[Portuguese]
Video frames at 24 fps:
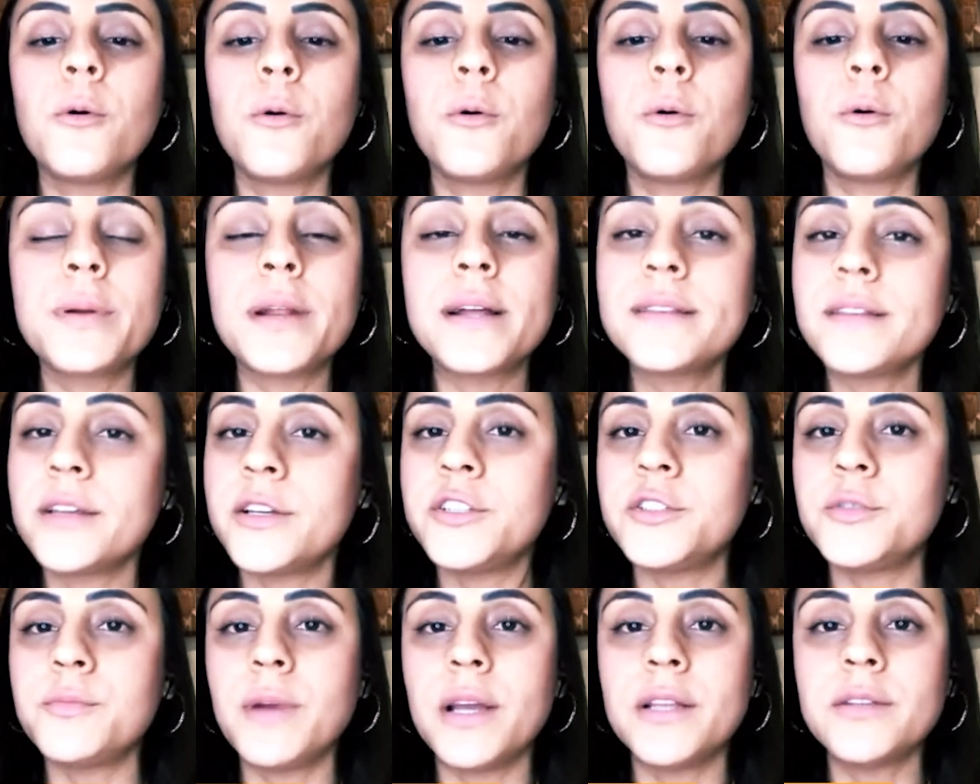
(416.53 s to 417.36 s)
um para
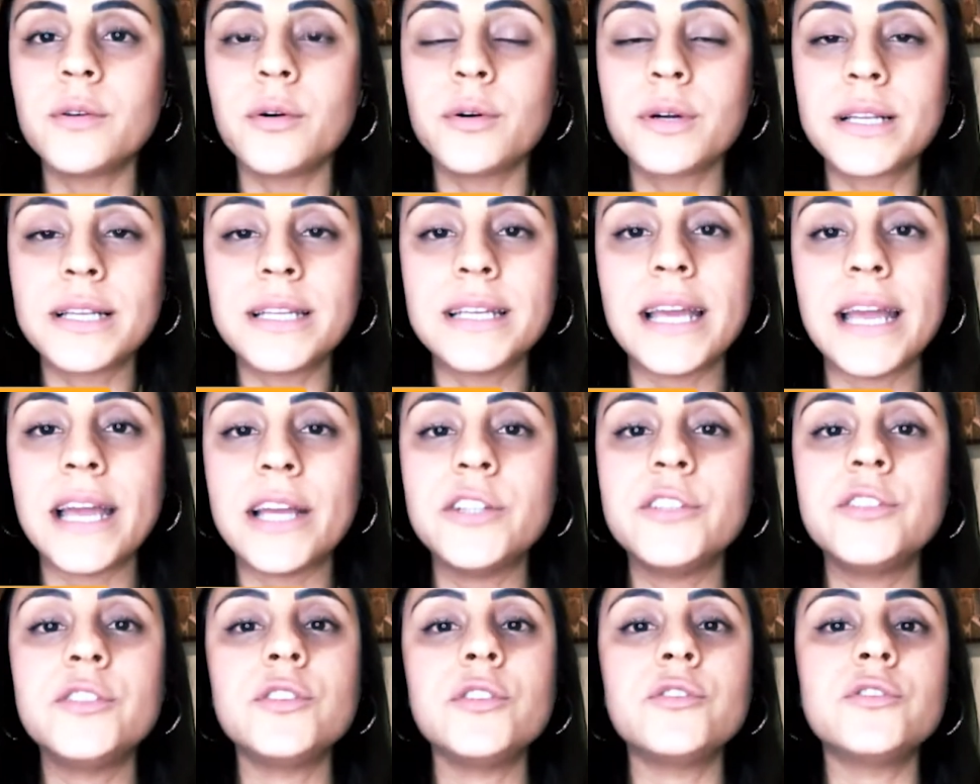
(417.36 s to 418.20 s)
atendimento ao
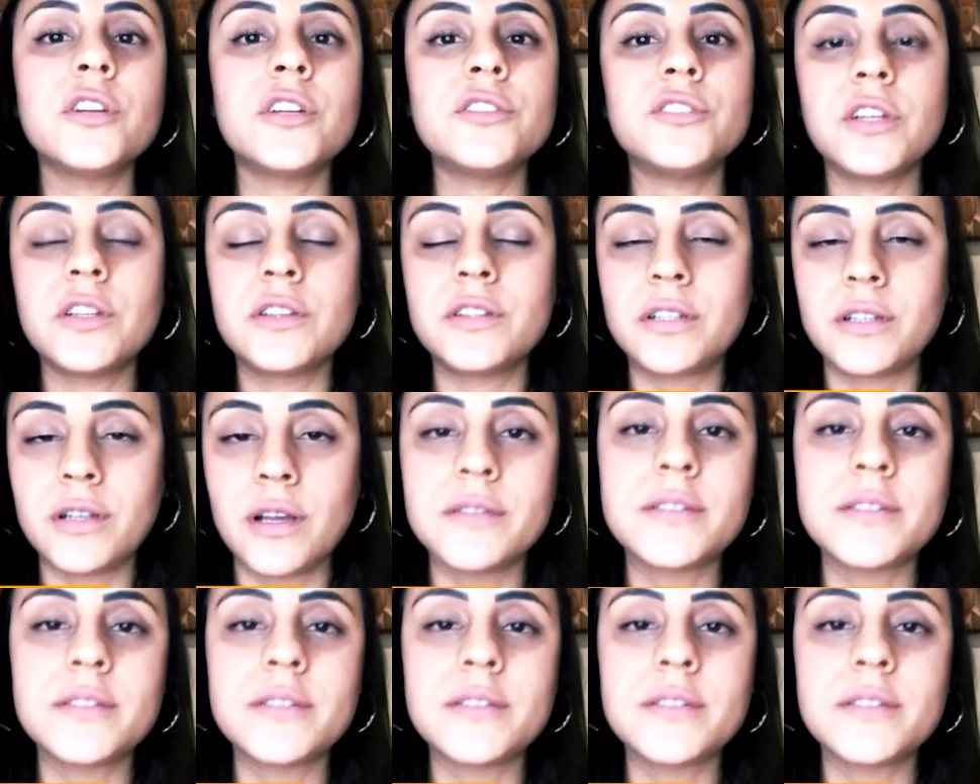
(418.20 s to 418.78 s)
cliente, eu já tinha